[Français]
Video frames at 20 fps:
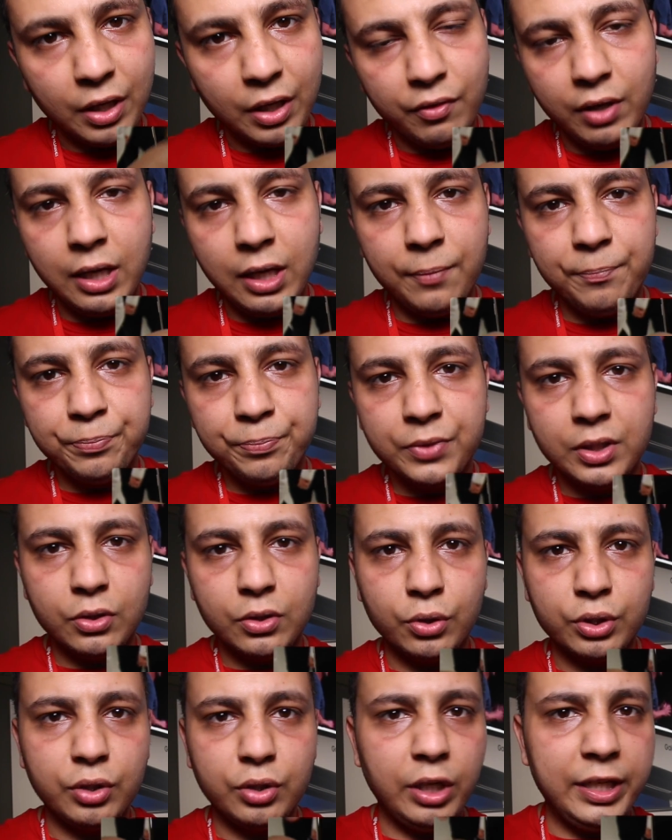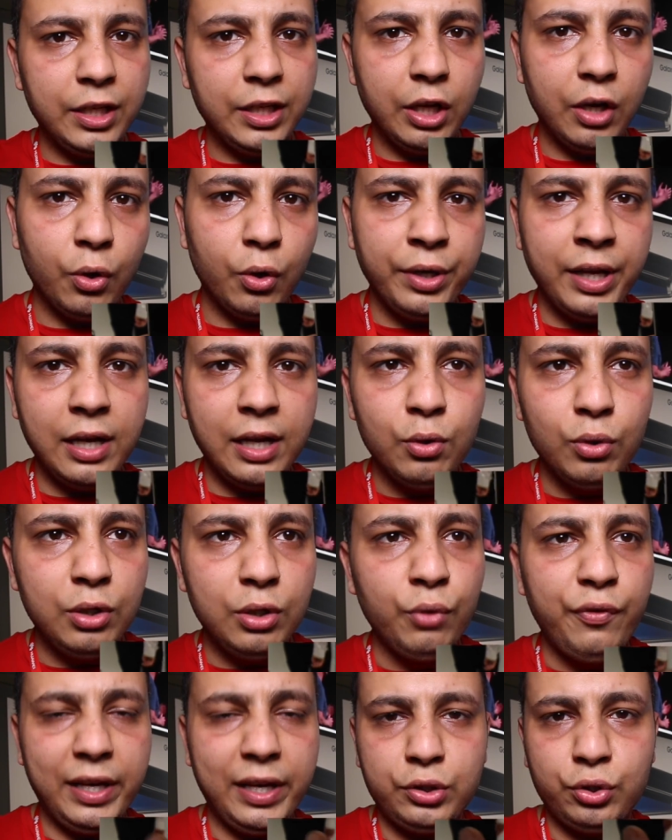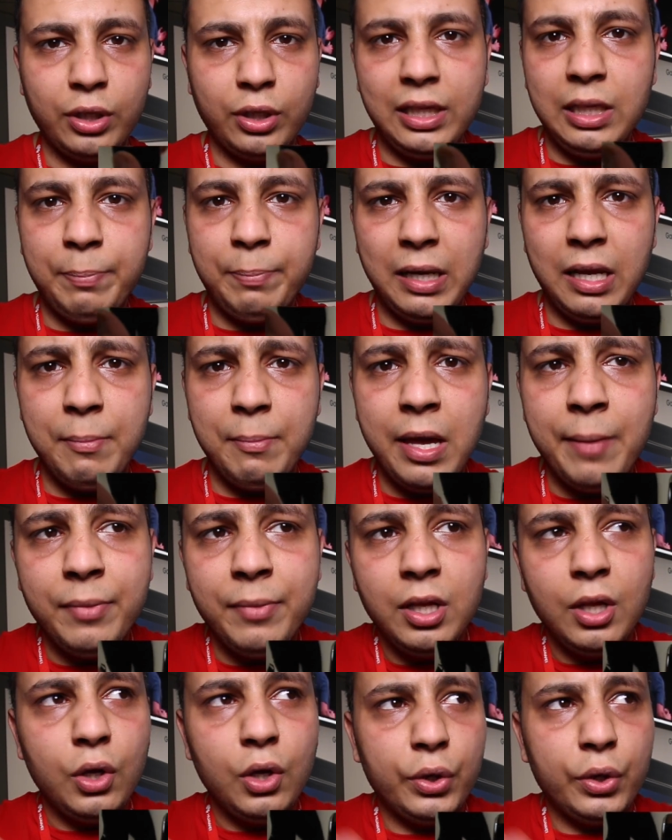Voilà, donc on a l'ouverture, elle n'est pas la même.